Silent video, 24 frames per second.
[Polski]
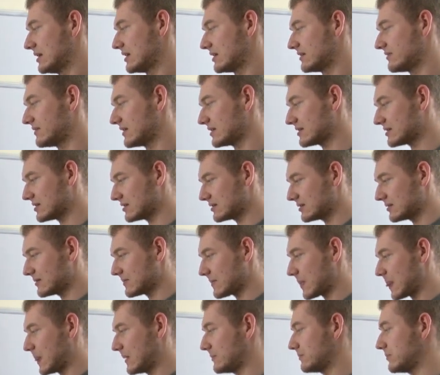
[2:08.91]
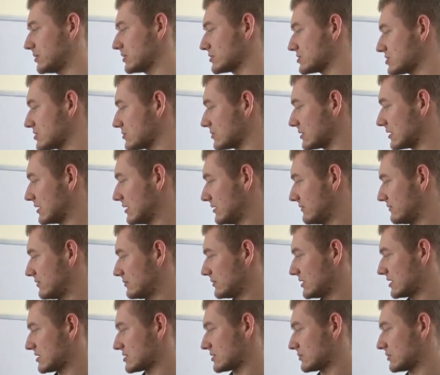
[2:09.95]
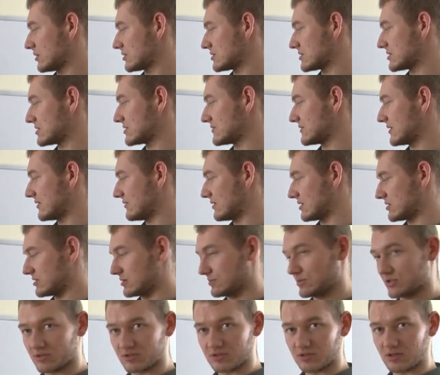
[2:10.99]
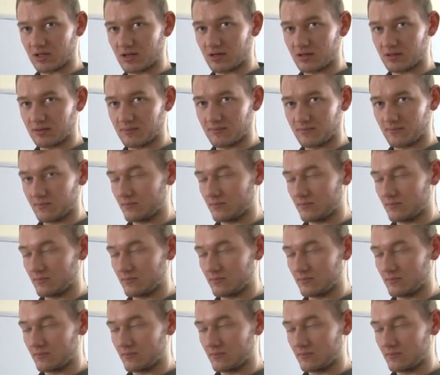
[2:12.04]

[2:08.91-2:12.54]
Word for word: kwadrat po czym wymnażam to, co jest w nawiasie przez 4.